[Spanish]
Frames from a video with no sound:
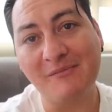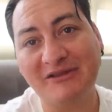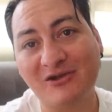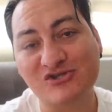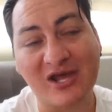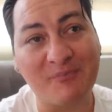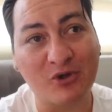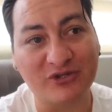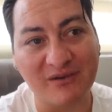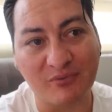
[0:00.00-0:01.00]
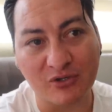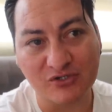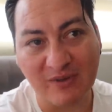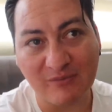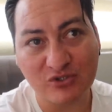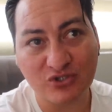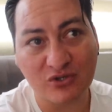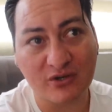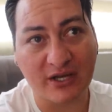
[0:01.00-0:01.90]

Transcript: Realmente nos queda poco tiempo, nos vamos yo creo